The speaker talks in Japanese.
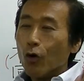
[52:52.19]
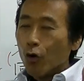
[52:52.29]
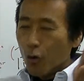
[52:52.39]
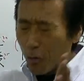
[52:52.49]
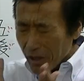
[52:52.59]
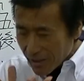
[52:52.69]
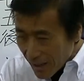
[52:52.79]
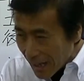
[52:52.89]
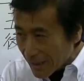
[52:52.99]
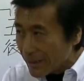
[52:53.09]
思えた
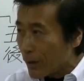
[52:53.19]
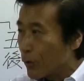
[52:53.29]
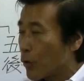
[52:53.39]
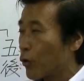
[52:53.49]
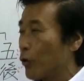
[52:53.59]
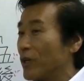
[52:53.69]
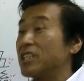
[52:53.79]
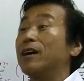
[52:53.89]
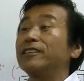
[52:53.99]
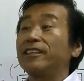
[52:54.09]
らあなたの心は
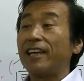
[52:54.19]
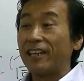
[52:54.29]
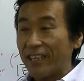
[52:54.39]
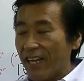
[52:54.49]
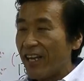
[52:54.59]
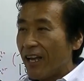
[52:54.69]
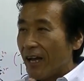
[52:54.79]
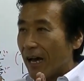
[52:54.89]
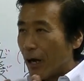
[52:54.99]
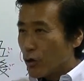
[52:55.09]
幸せであれね
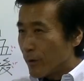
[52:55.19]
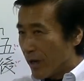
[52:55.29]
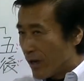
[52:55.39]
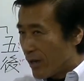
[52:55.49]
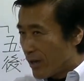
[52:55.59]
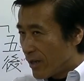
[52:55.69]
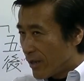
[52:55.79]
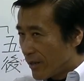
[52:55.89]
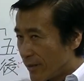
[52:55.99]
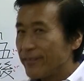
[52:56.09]
悪は
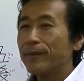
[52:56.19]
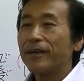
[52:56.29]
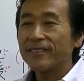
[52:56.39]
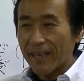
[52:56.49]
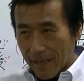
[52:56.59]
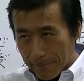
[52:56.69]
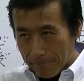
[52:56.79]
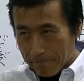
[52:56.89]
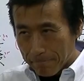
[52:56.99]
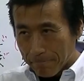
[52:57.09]
消せますから
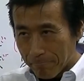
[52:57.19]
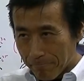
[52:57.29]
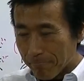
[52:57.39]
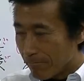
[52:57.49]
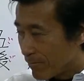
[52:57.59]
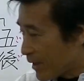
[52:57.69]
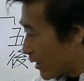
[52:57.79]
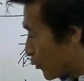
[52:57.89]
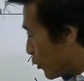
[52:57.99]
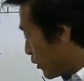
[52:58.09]
だからそう